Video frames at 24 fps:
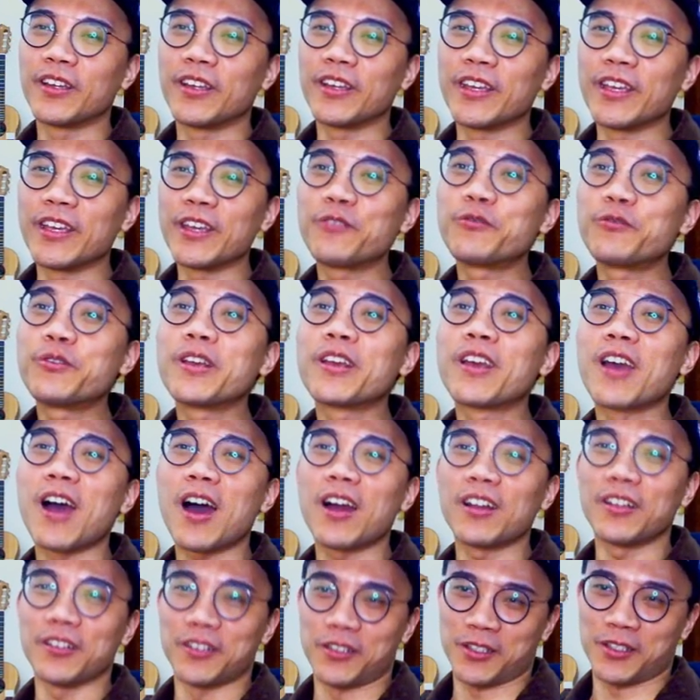
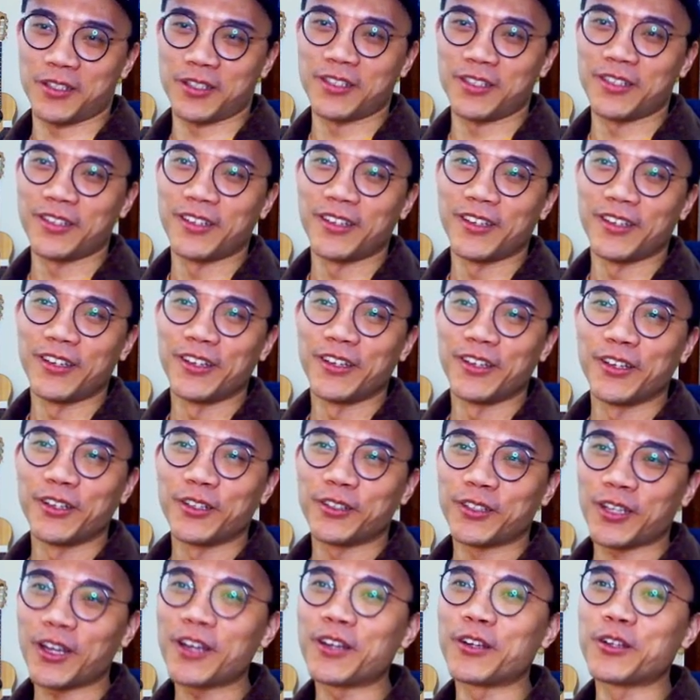irregardless。
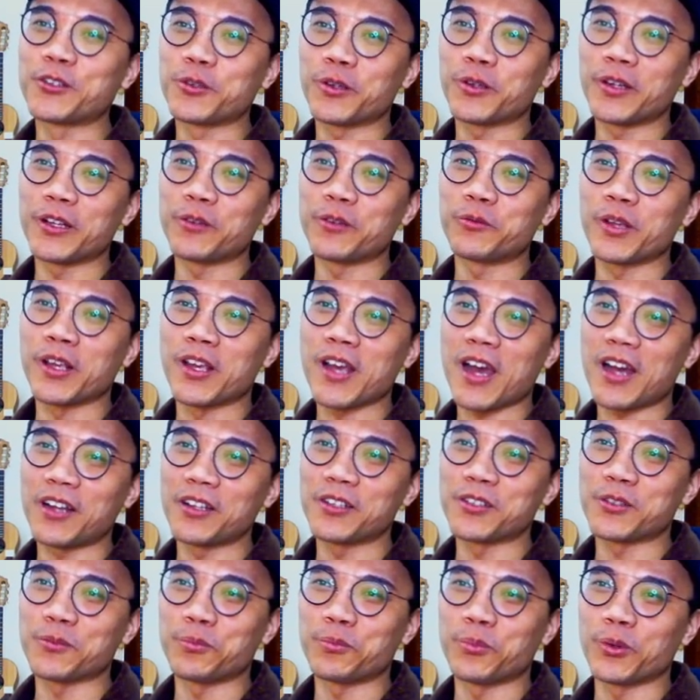他可能觉得
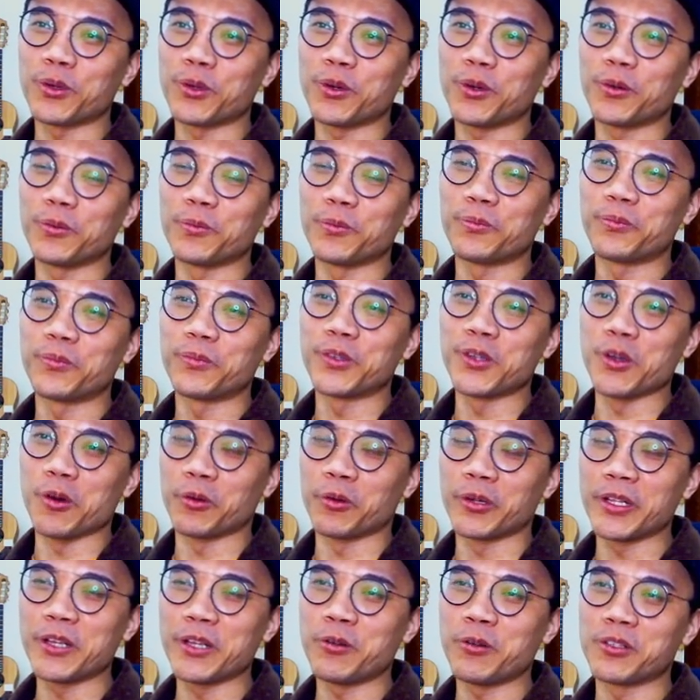regardless 不够有
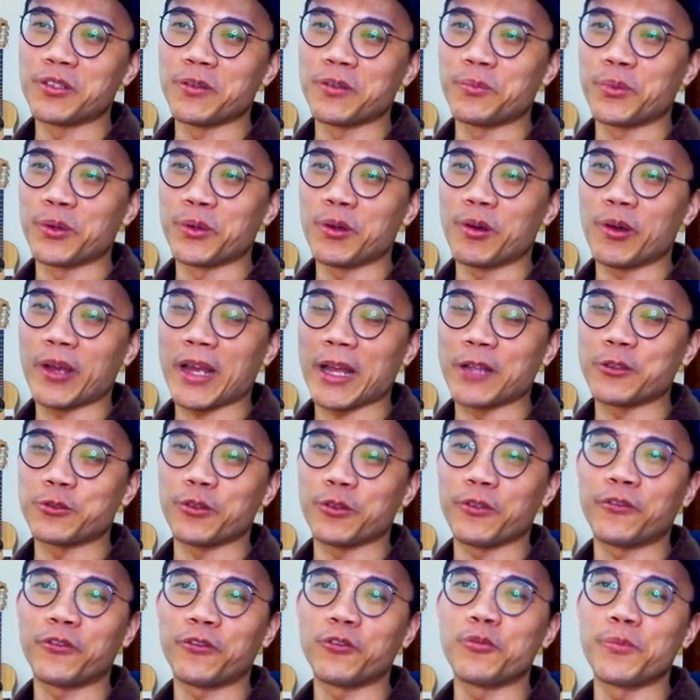力或者不够感
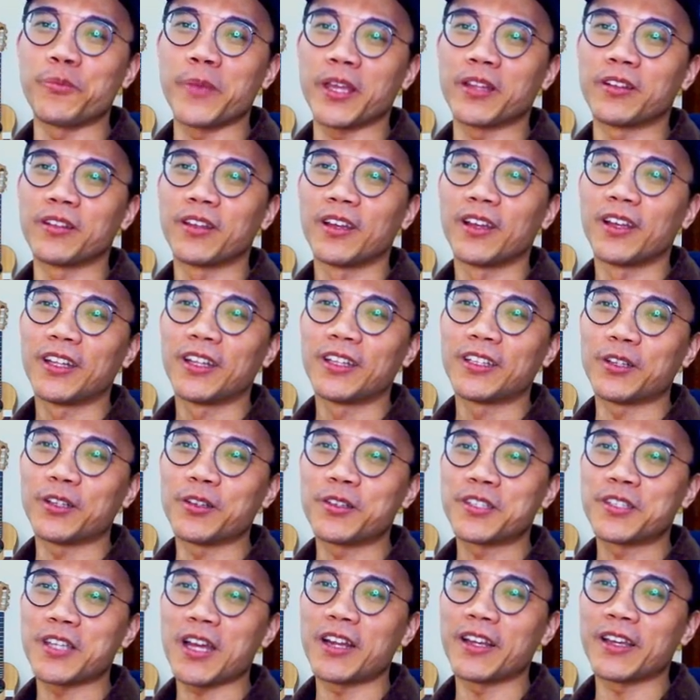觉负面，他就
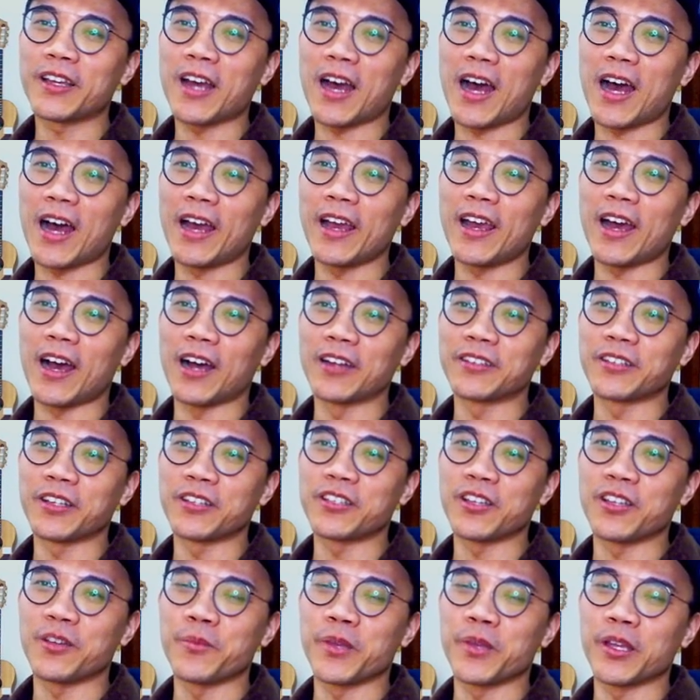加了一个 ir 在
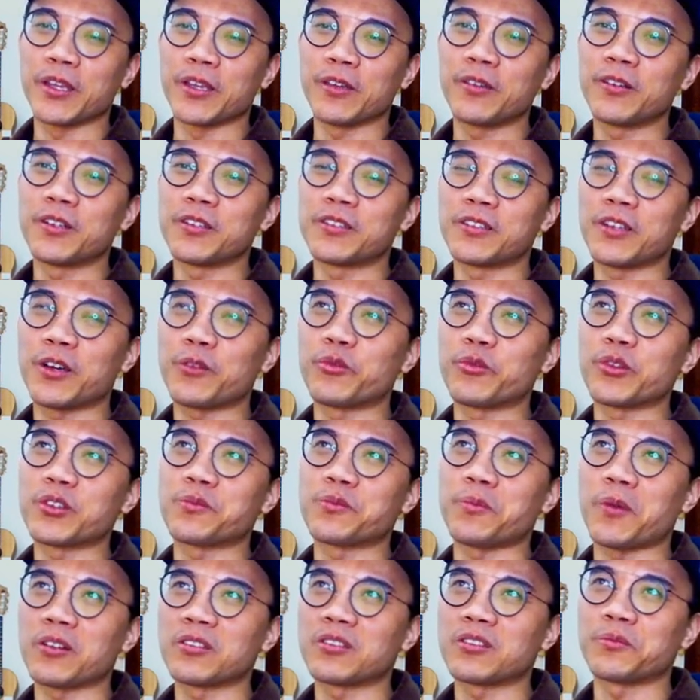前面，因为你知道
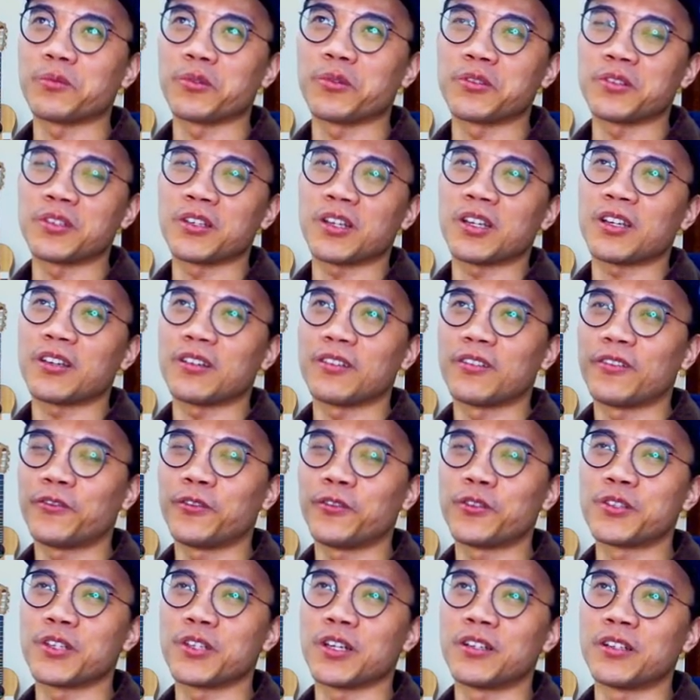responsible 是
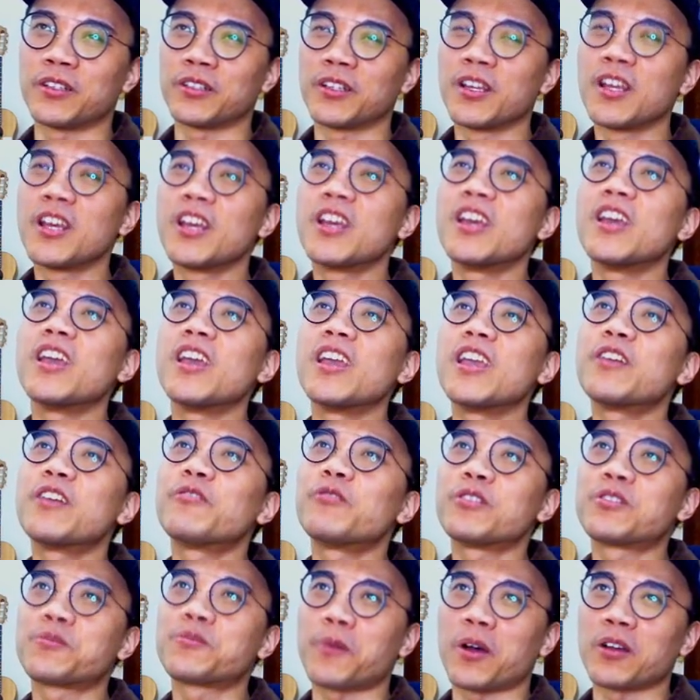负责
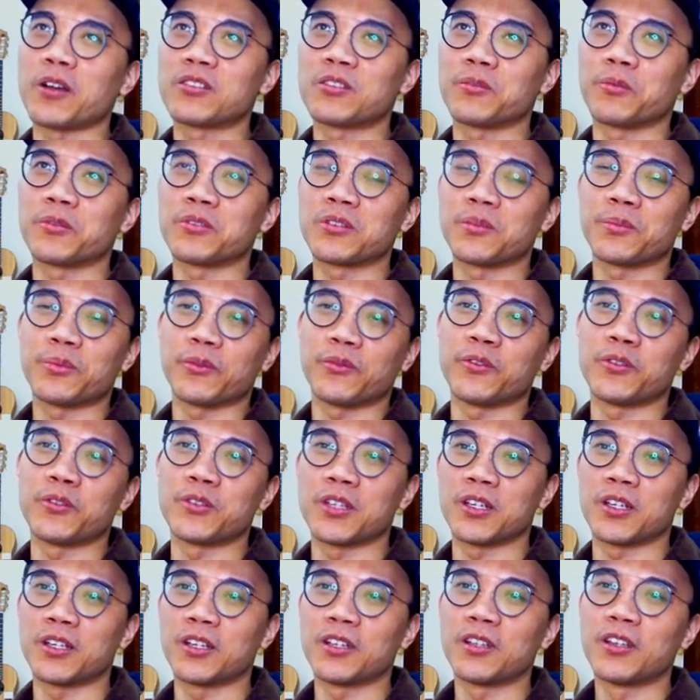任，irresponsible 是不负
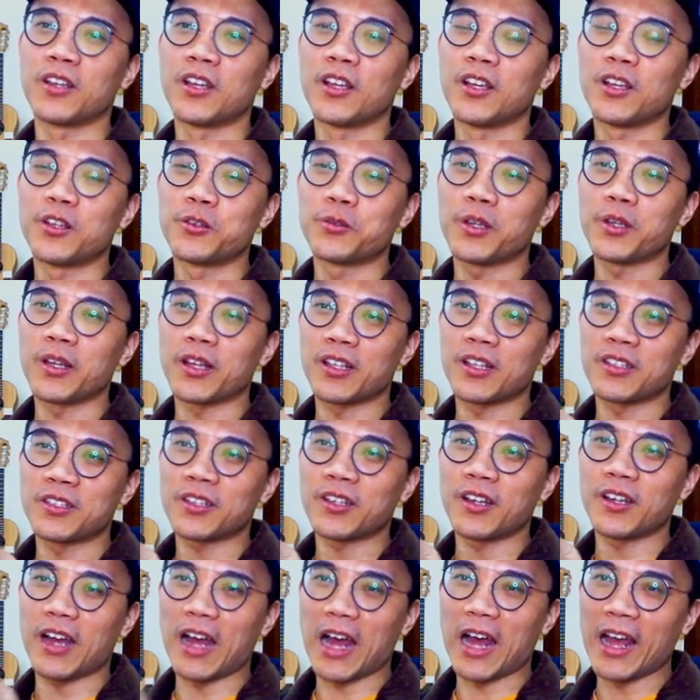责任，所以这
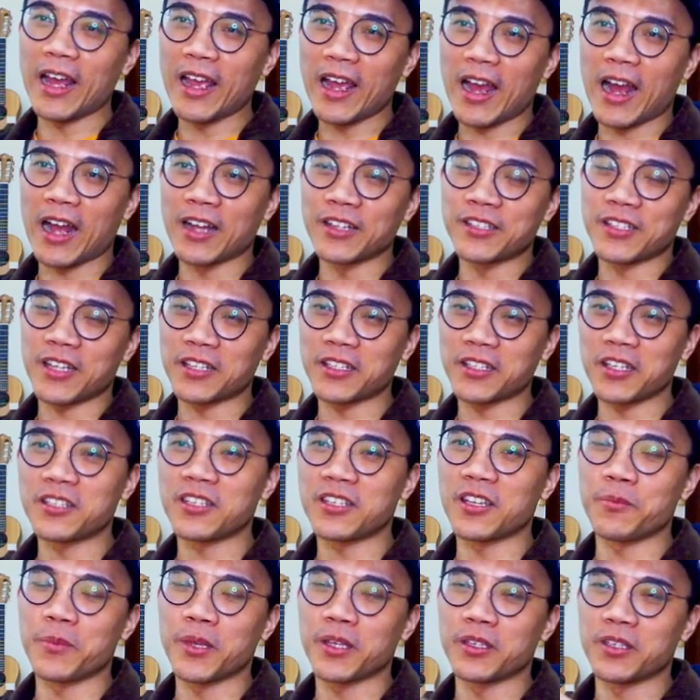个 ir 加在
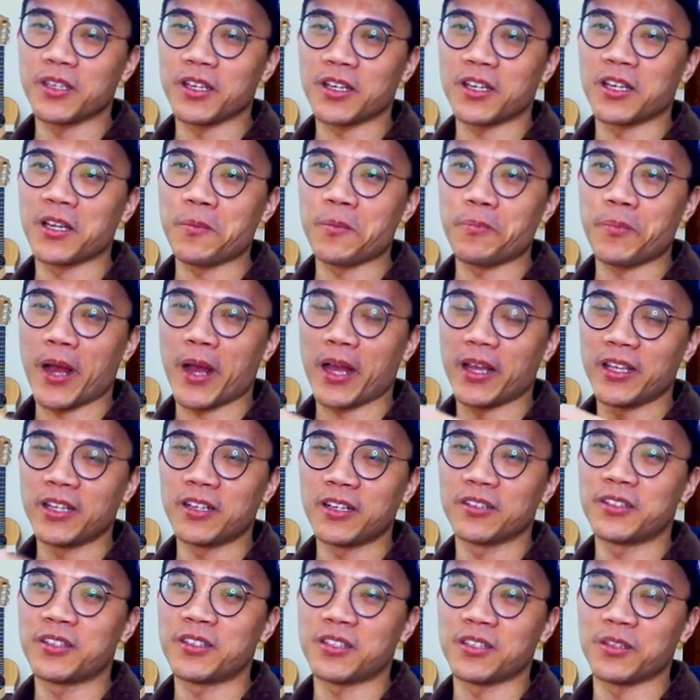前面也可以把一
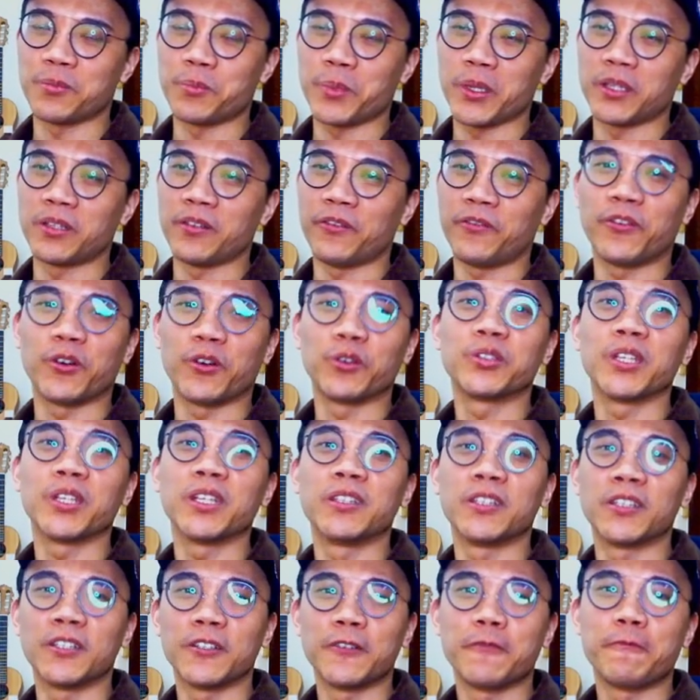个词变得否
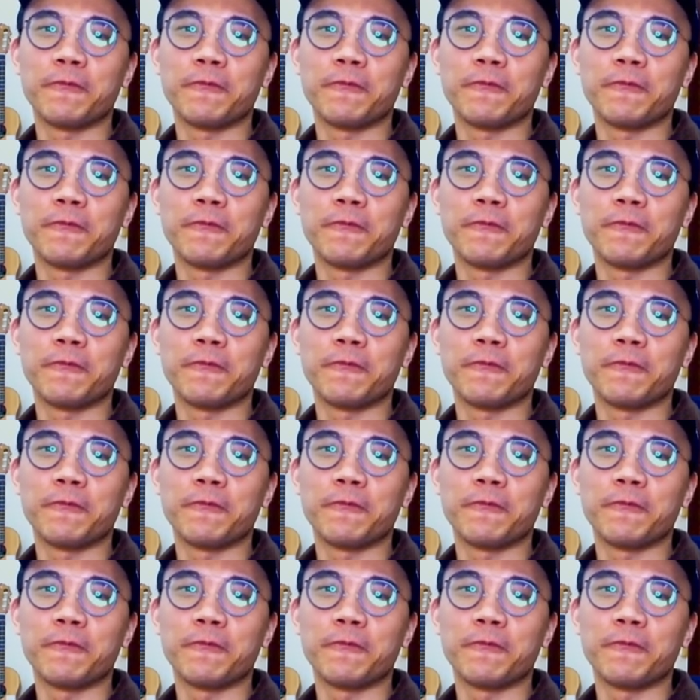定的。